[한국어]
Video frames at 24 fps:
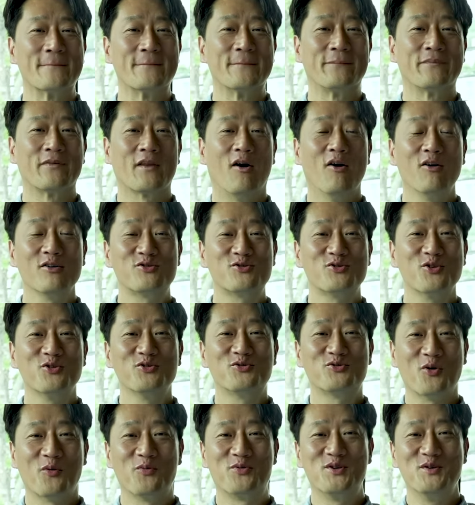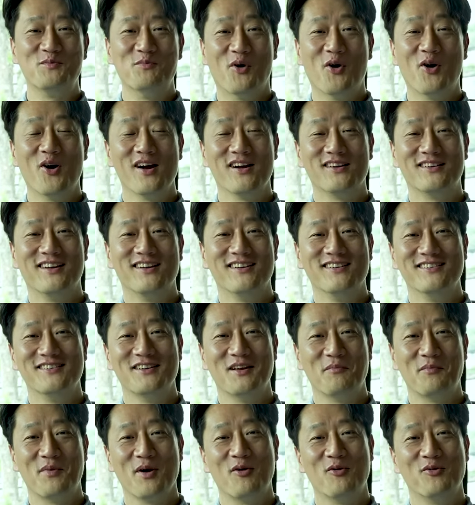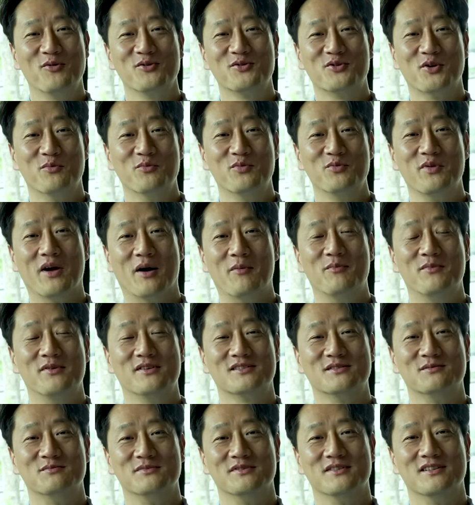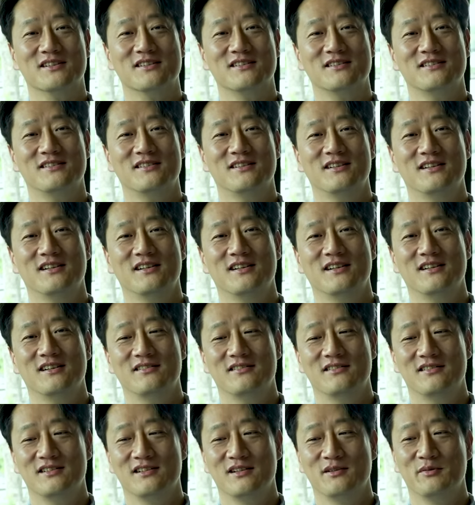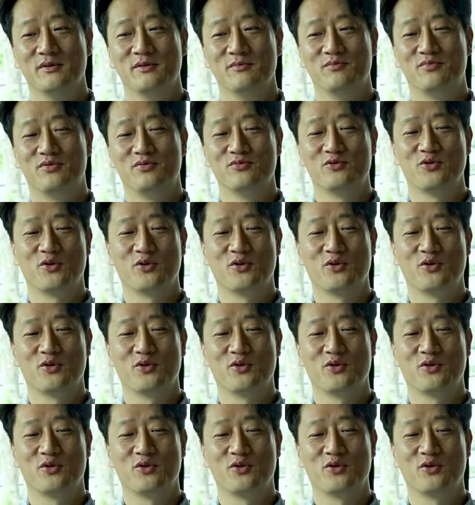어쩔 수 없이 먹어야 되는데 빼고는 전부안 먹습니다. 왜냐하면 품종